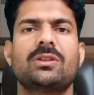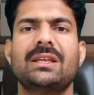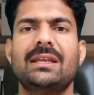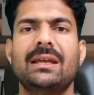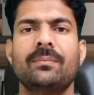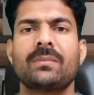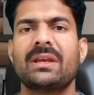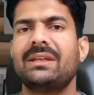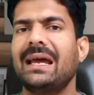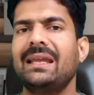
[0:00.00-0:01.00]
जरूरत नहीं है
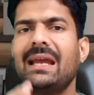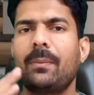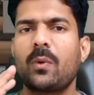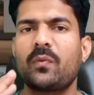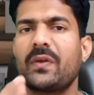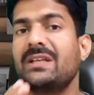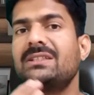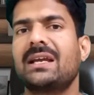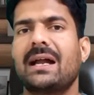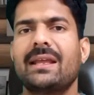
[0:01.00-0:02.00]
ना ही आपको फेस
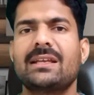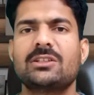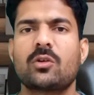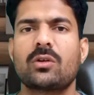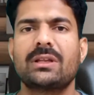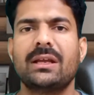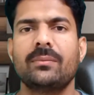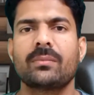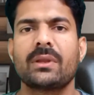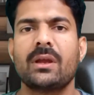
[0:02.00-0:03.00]
दिखाने की जरूरत है
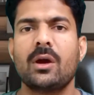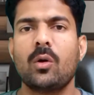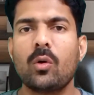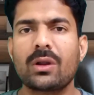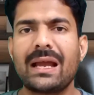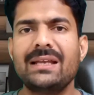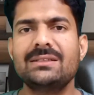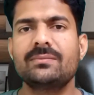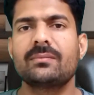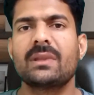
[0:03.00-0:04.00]
और
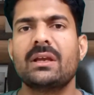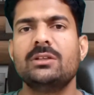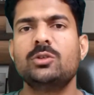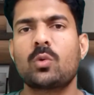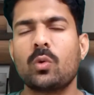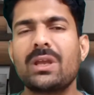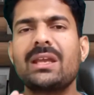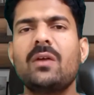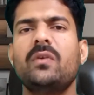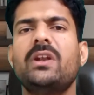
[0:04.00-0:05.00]
गाइज जो
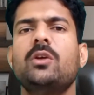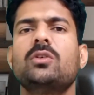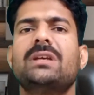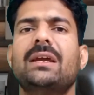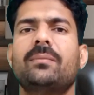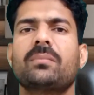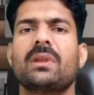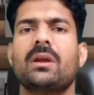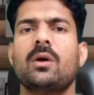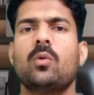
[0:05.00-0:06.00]
कुकिंग के वीडियोज हैं
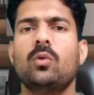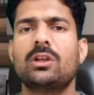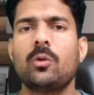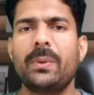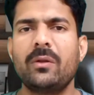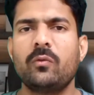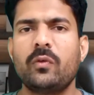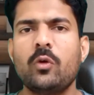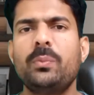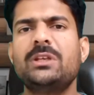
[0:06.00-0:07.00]
उनके ऊपर
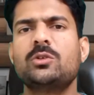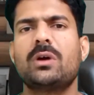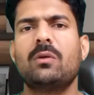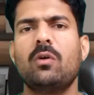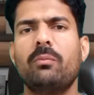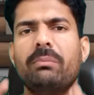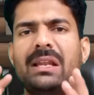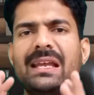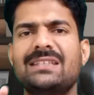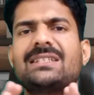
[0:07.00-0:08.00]
व्यू भी जो है वो
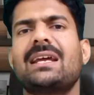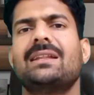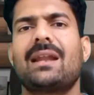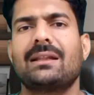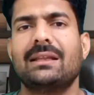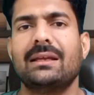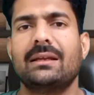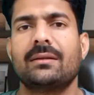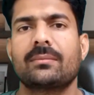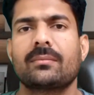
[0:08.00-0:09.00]
मिलियंस के अंदर आते
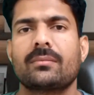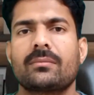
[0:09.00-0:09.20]
हैं